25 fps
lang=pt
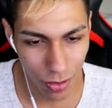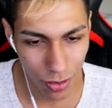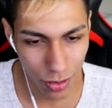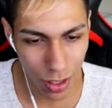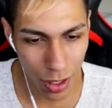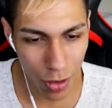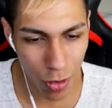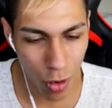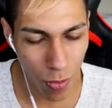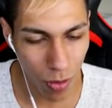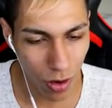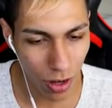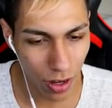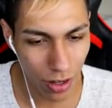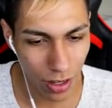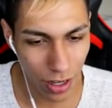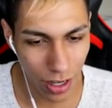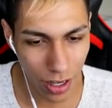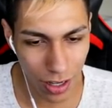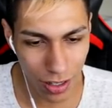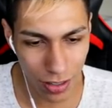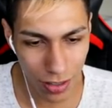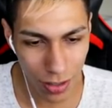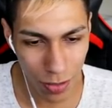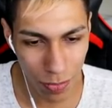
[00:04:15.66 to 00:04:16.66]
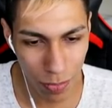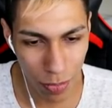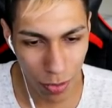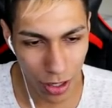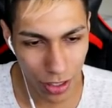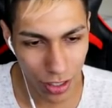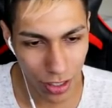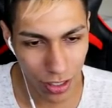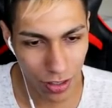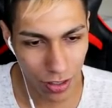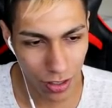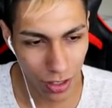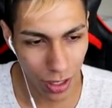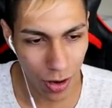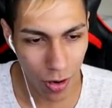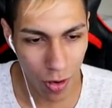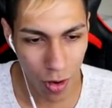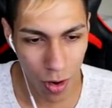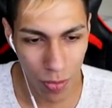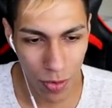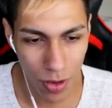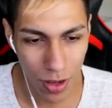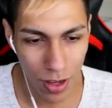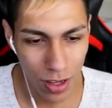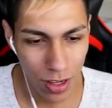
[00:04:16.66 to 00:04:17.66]
não tem como. Nem, nem que você não pode, aqui não tem
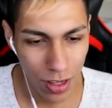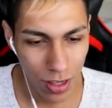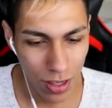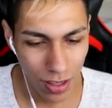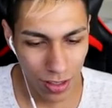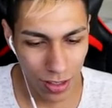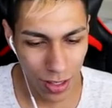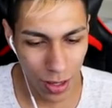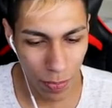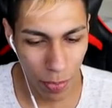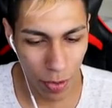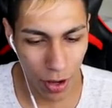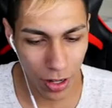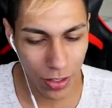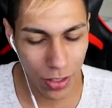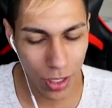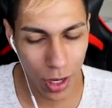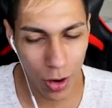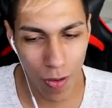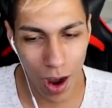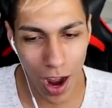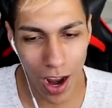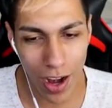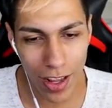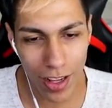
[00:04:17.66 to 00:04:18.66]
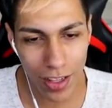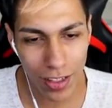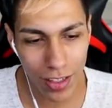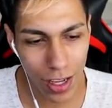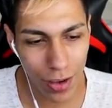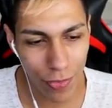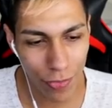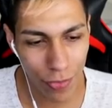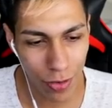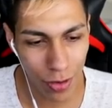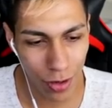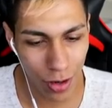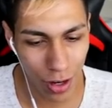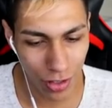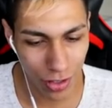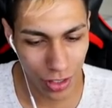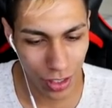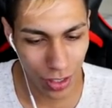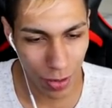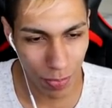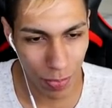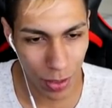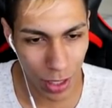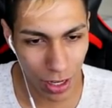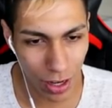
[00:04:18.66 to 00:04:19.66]
como. Você pode ah. ser o alien que você for, acho que
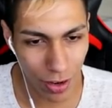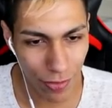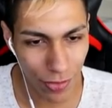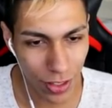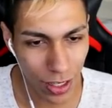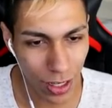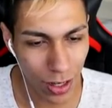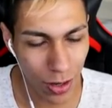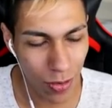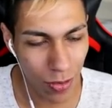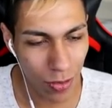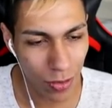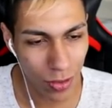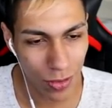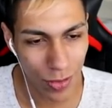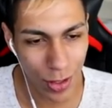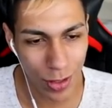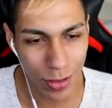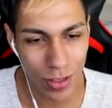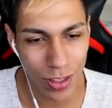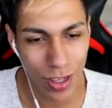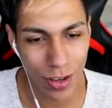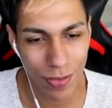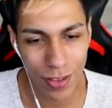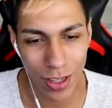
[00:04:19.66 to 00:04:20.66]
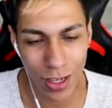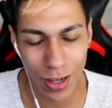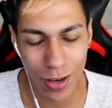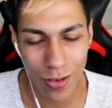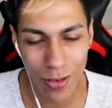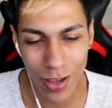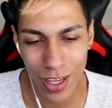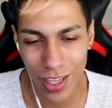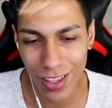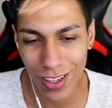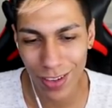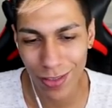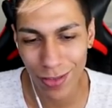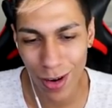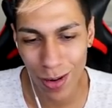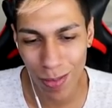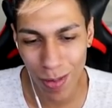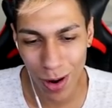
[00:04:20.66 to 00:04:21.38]
não vai poder craftar nenhum, você não vai conseguir craftar nenhum item. Foi